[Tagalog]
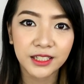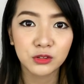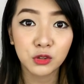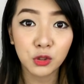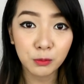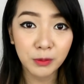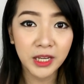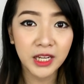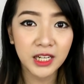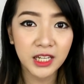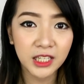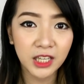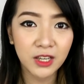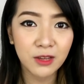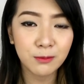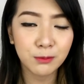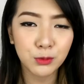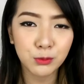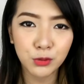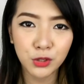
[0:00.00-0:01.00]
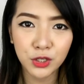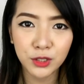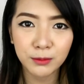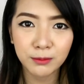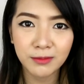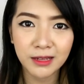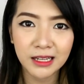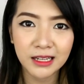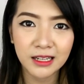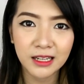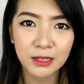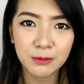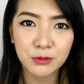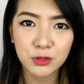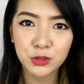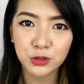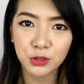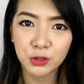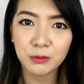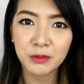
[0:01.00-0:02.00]
Kung mahilig kayong pumorma,
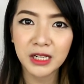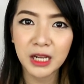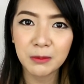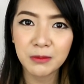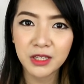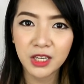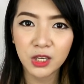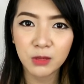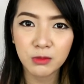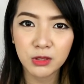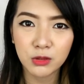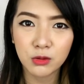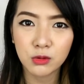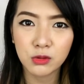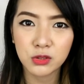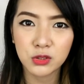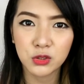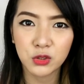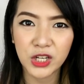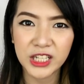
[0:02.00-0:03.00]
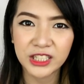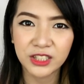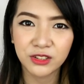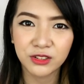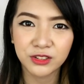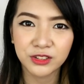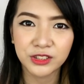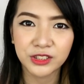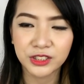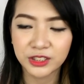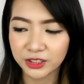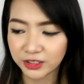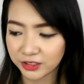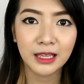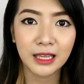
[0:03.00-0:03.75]
I'm sure marami kayong magugustuhan doon.